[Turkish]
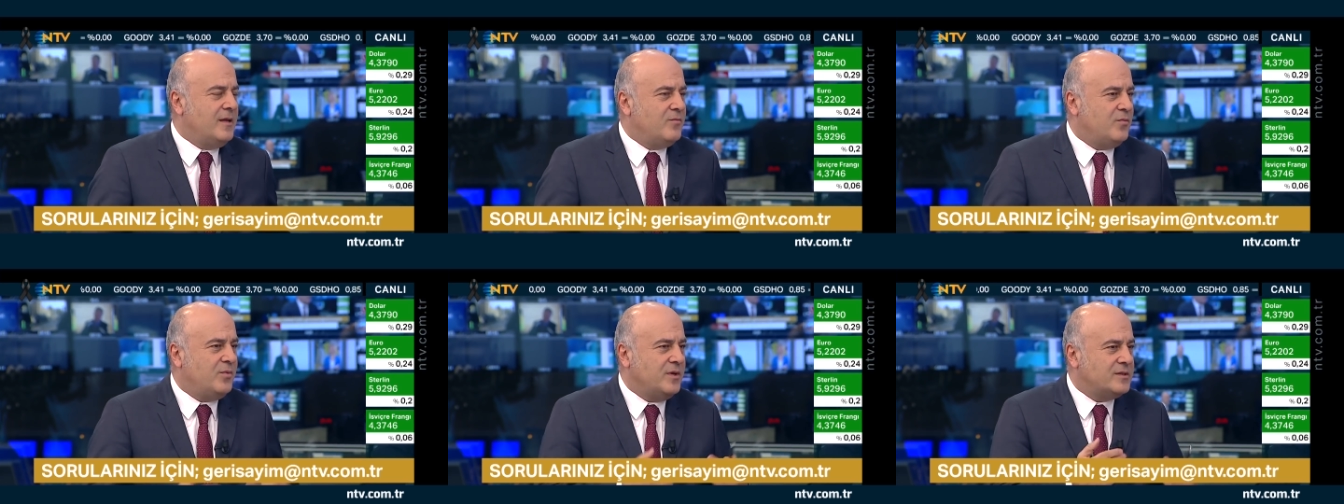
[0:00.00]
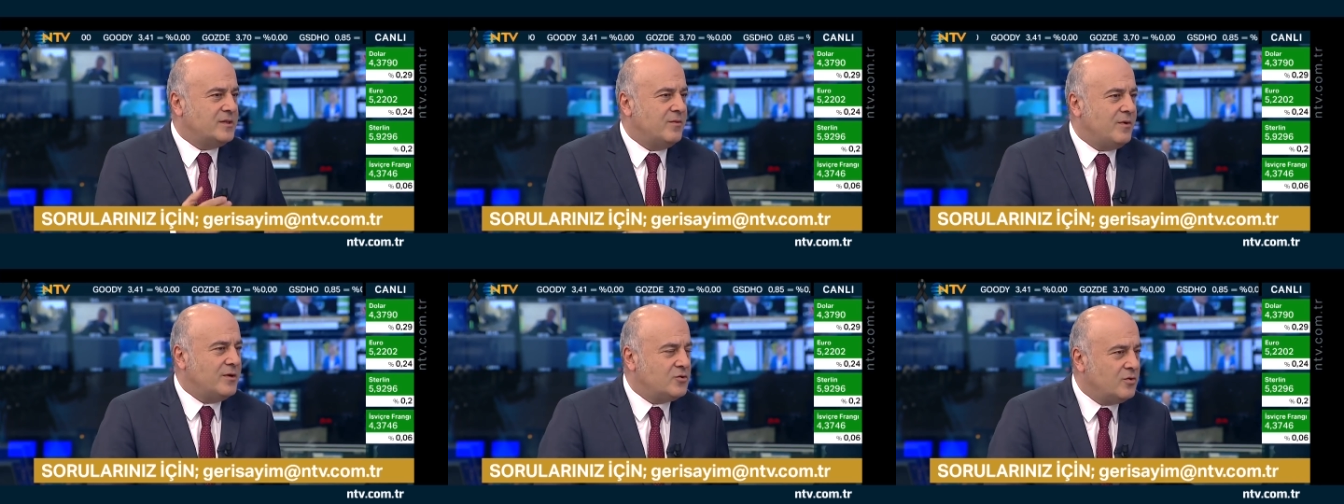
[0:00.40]
Yani
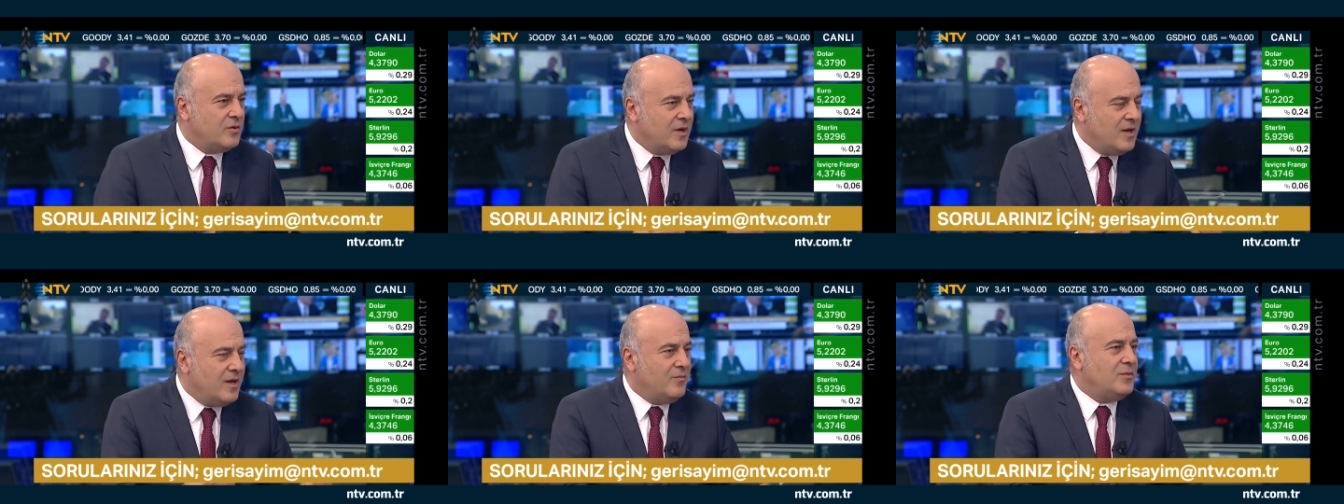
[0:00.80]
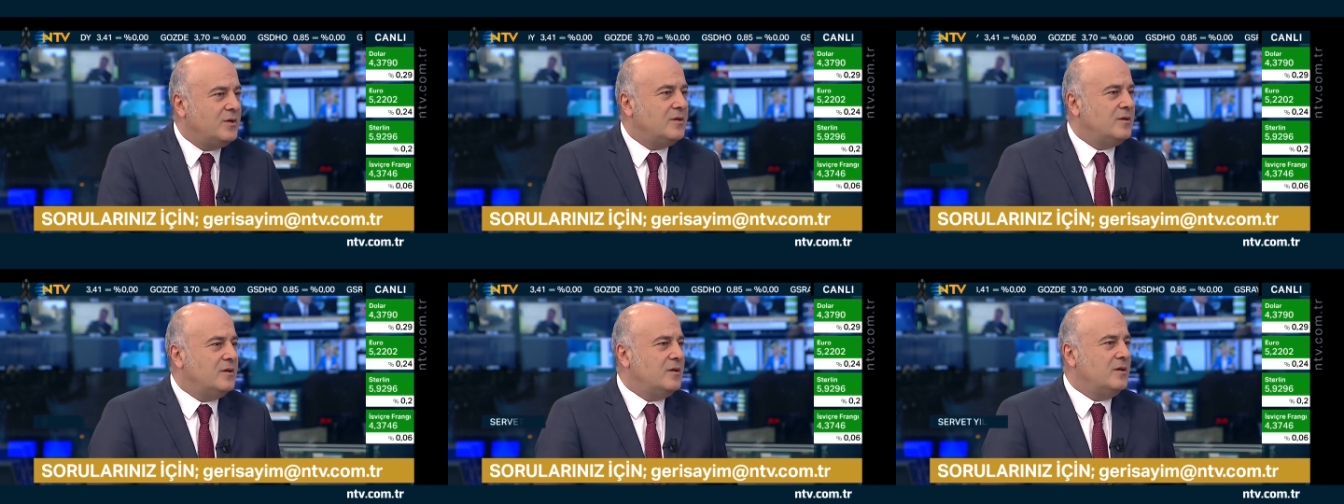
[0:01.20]
piyasa hemen
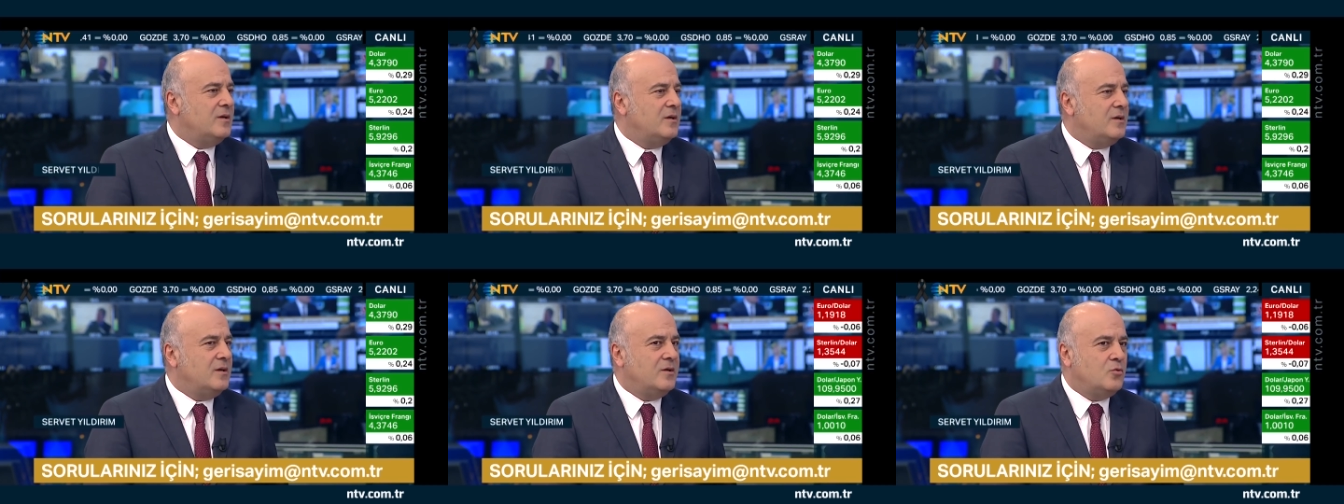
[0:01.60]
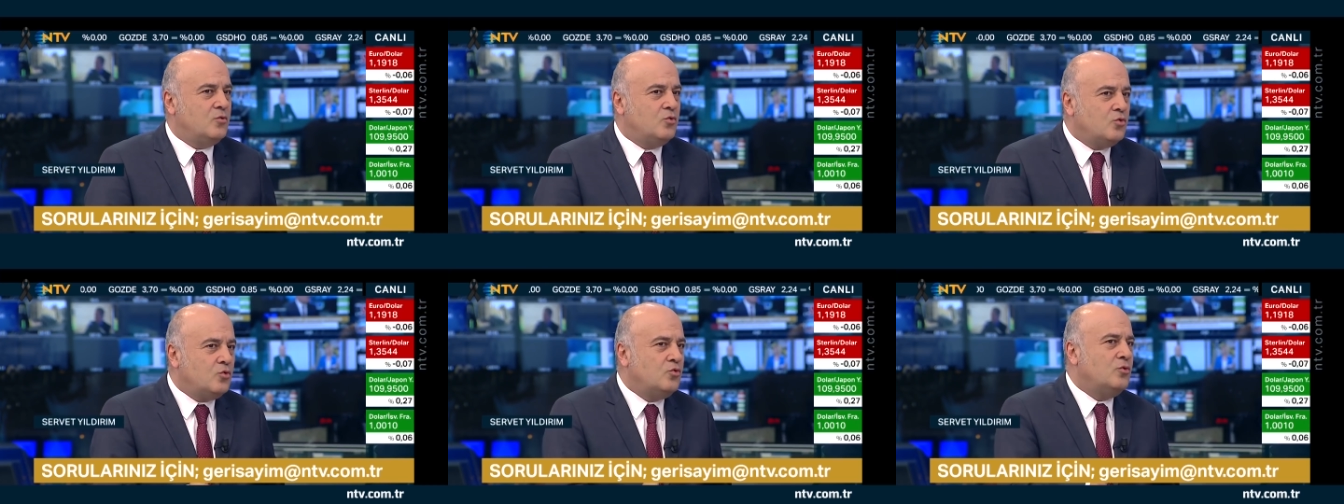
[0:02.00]
bir e,
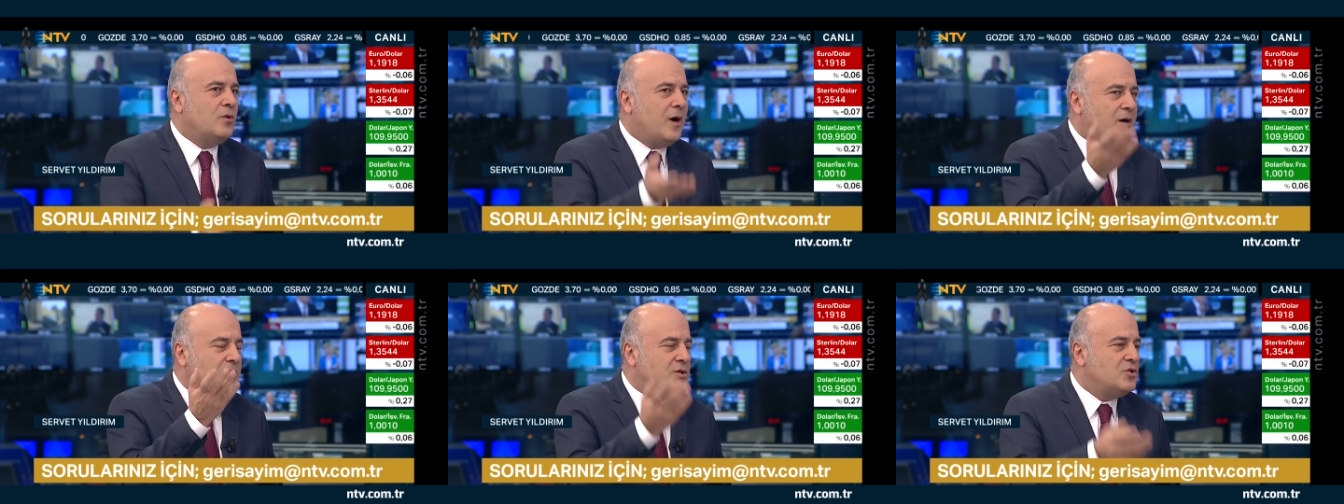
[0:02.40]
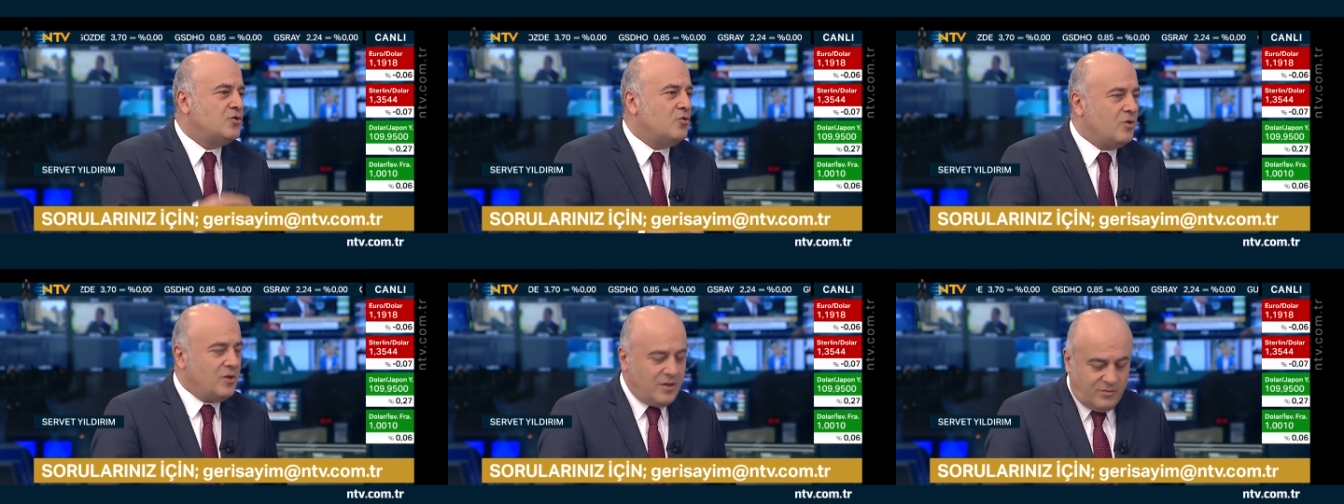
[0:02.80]
kurun
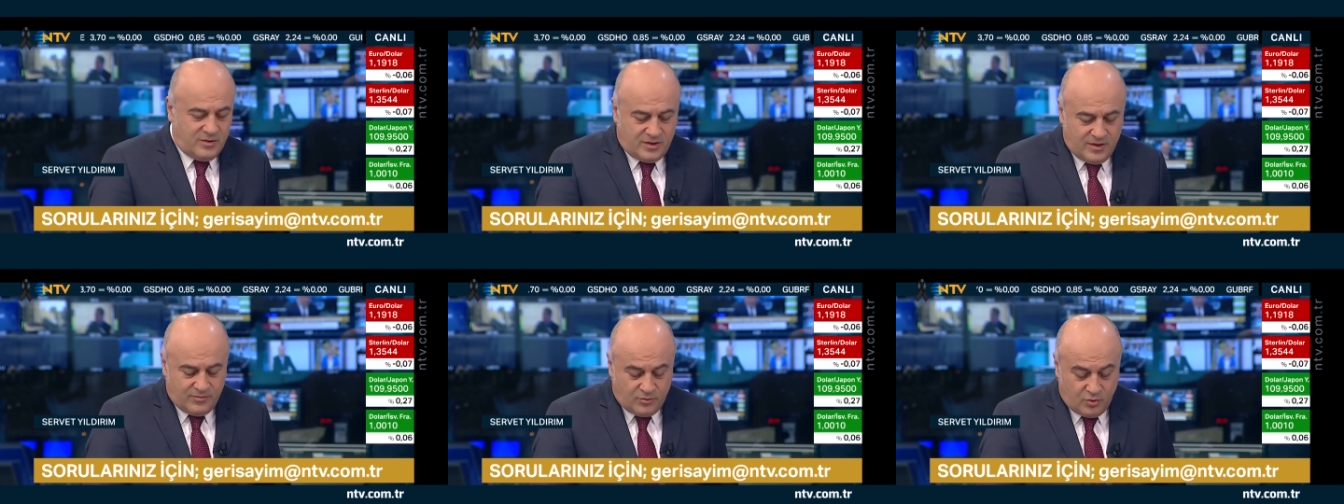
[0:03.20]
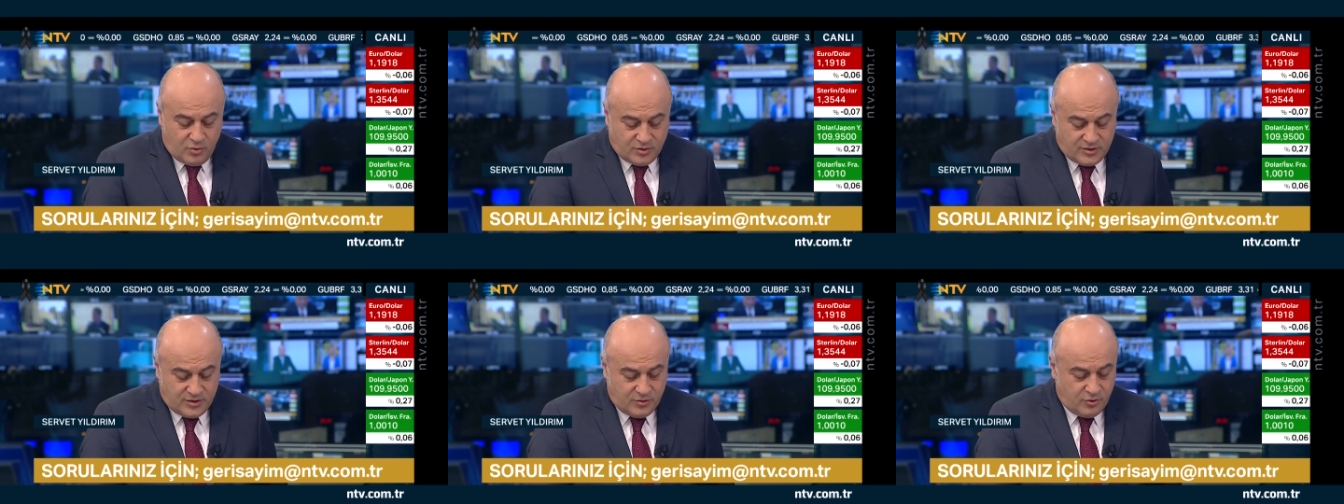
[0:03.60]
artışı yönünde bir tepki
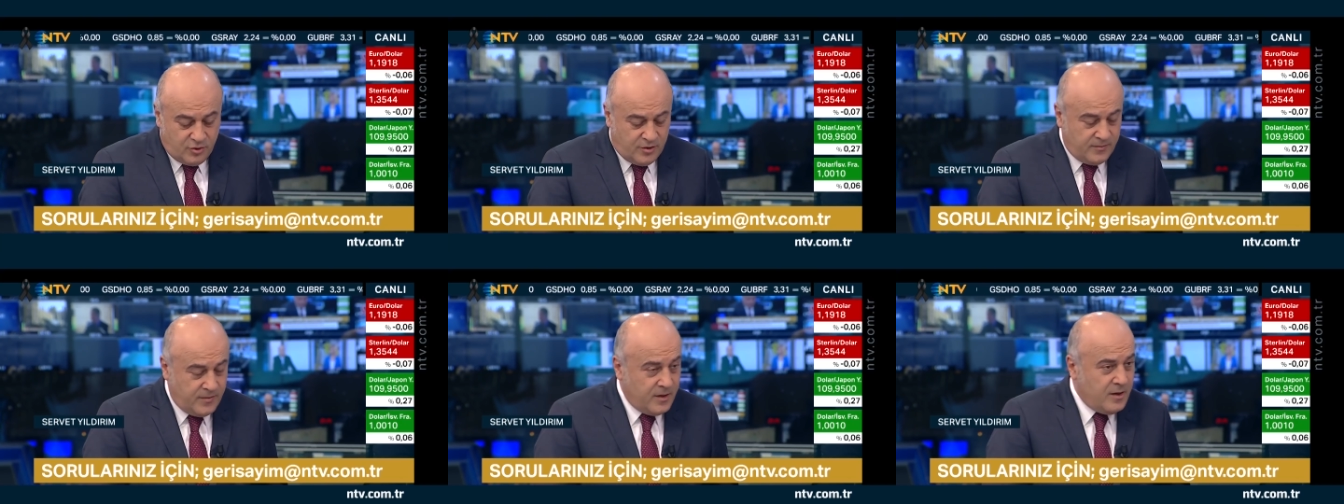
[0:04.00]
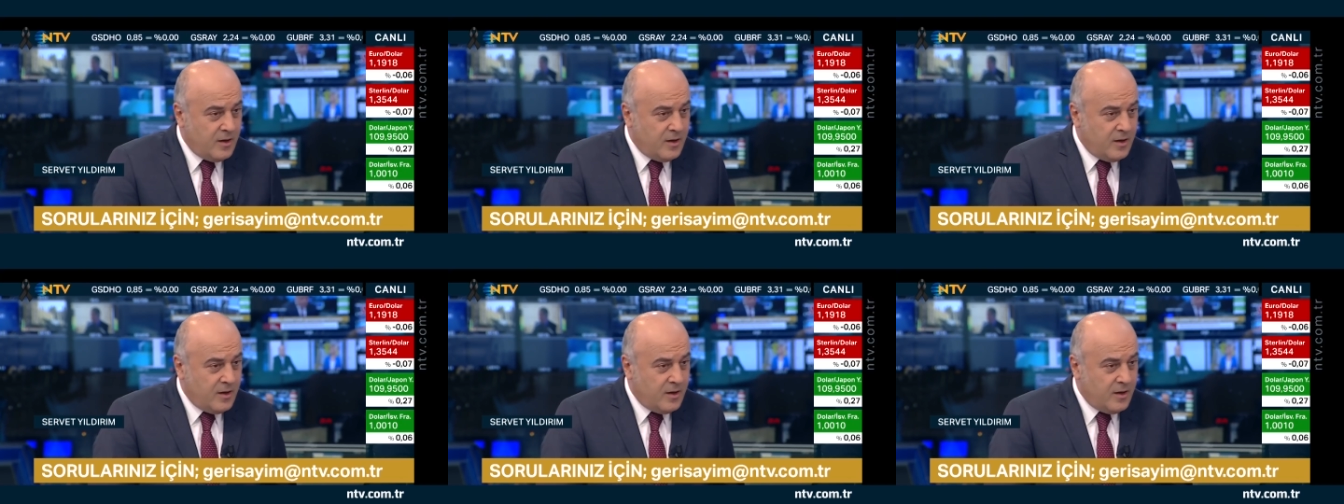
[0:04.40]
gösteriyor.